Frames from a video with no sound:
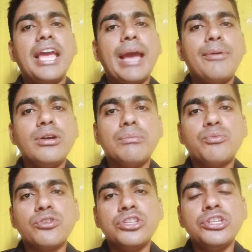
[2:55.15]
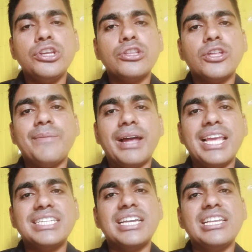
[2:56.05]
এবং প্রতিনিয়ত
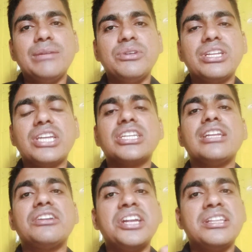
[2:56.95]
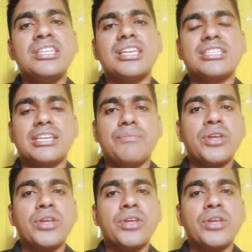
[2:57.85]
মালয়েশিয়ার ইমিগ্রেশন রেট দিতেছে